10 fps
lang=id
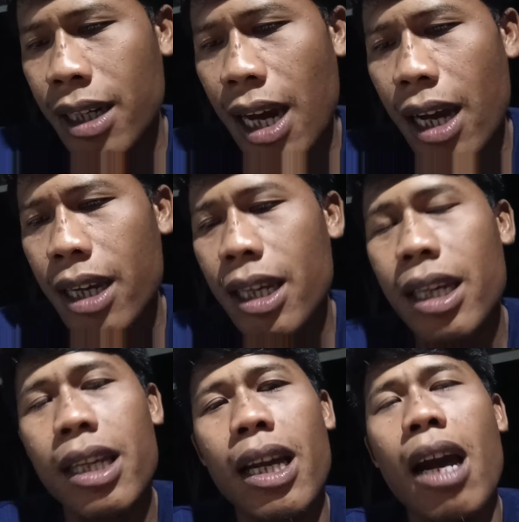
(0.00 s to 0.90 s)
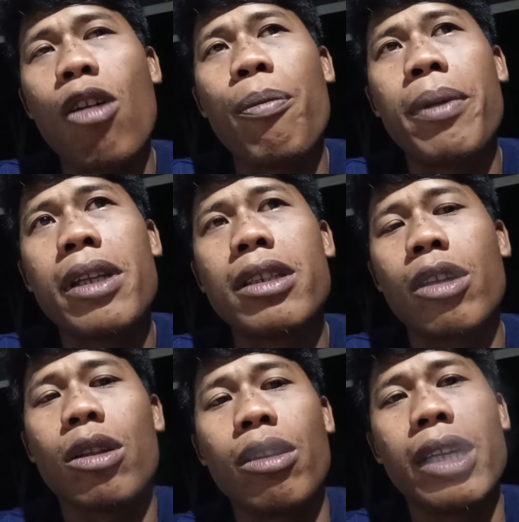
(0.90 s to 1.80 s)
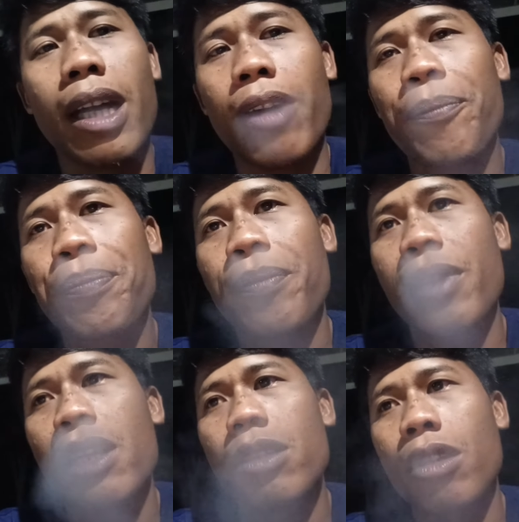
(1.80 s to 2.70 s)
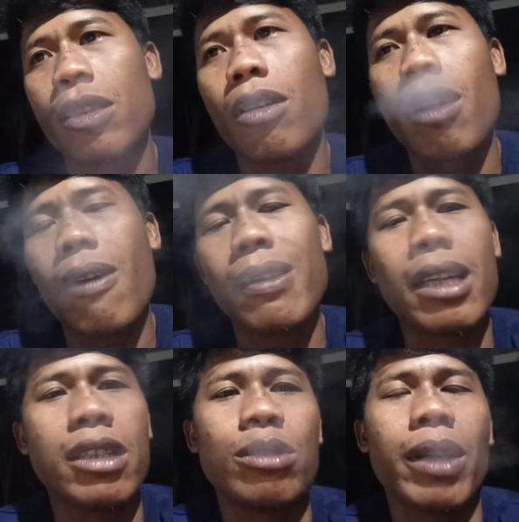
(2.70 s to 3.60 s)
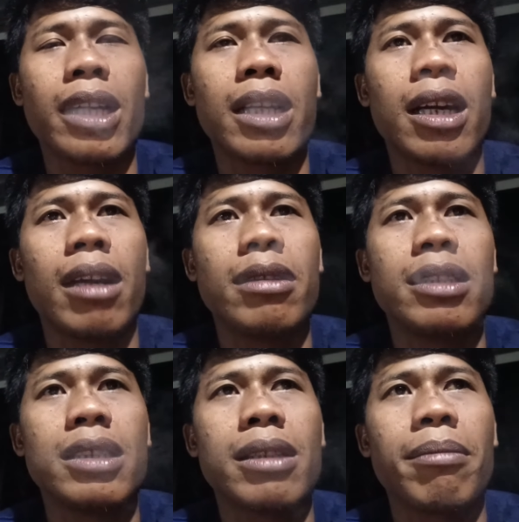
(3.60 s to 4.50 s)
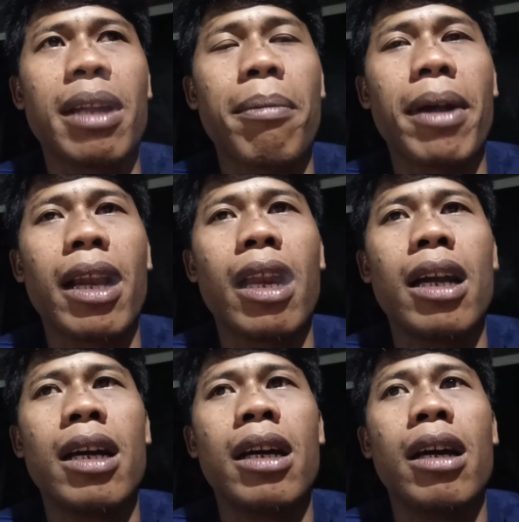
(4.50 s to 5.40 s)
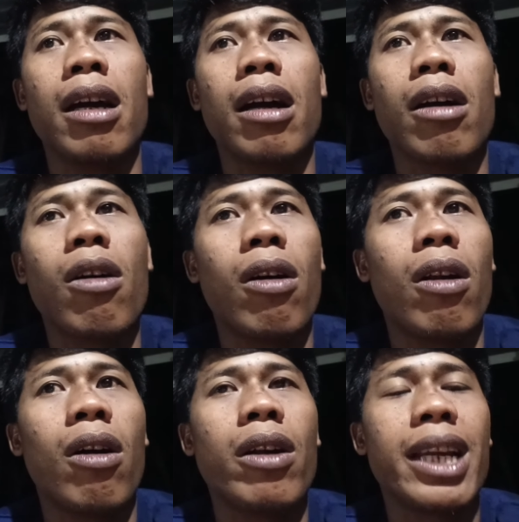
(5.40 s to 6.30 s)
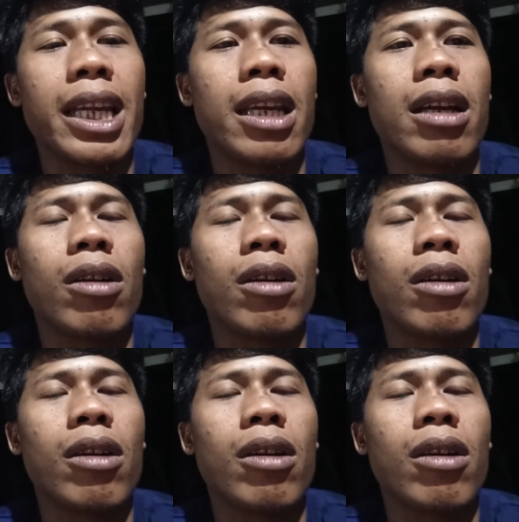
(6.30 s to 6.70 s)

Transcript: nah ini aku beri contoh ya contoh rawatan cuek dengan sistem tempel konin